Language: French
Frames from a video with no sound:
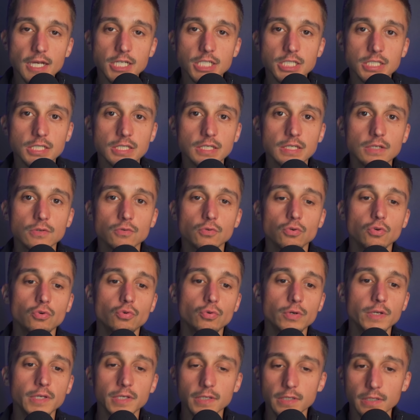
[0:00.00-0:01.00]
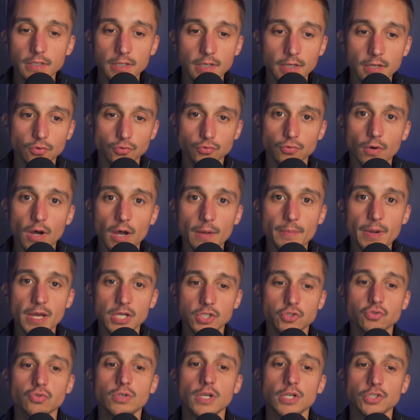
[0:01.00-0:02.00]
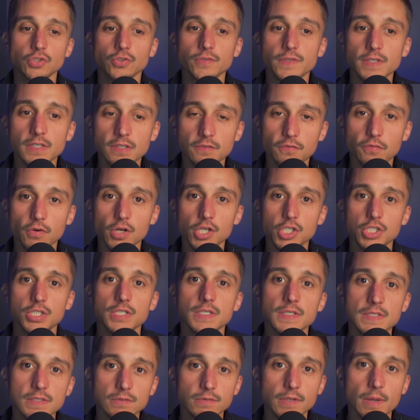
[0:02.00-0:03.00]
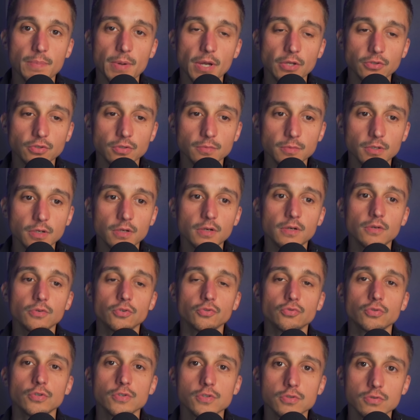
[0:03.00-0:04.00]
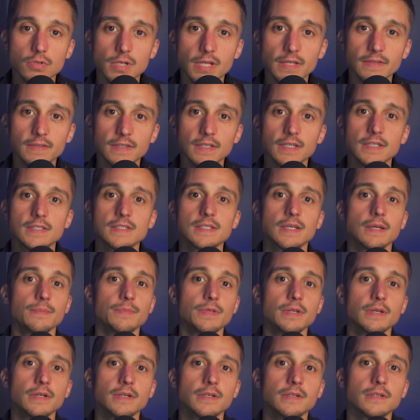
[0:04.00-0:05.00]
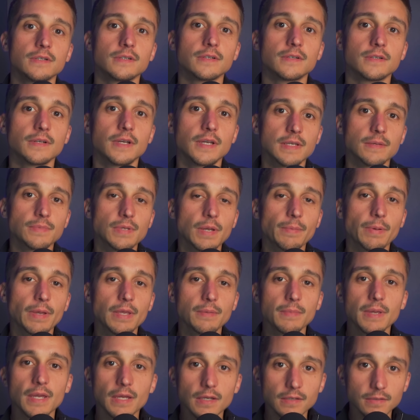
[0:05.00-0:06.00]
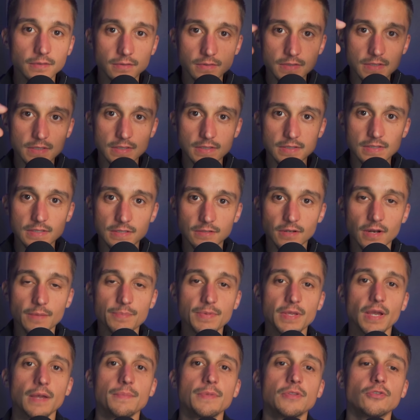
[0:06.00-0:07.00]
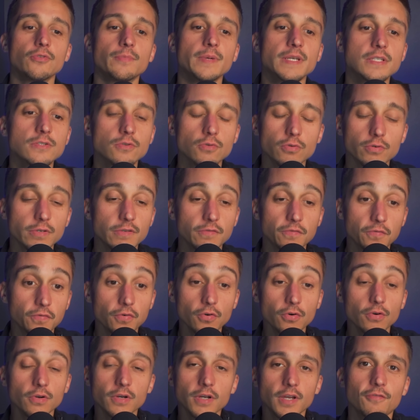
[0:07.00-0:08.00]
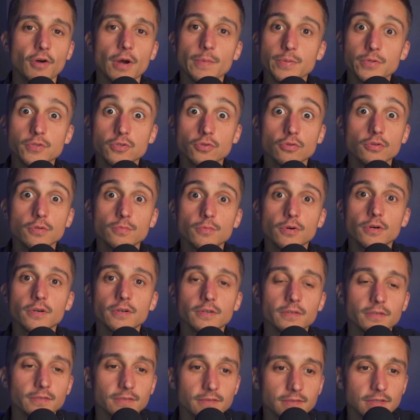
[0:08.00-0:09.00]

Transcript: acheter ou louer. On nous rabâche toute la journée qu'il faut acheter son appartement, le toit au-dessus de la tête, c'est un bien, euh, c'est un bien primaire, euh, c'est dans la pyramide de Maslow. Il faut, faut absolument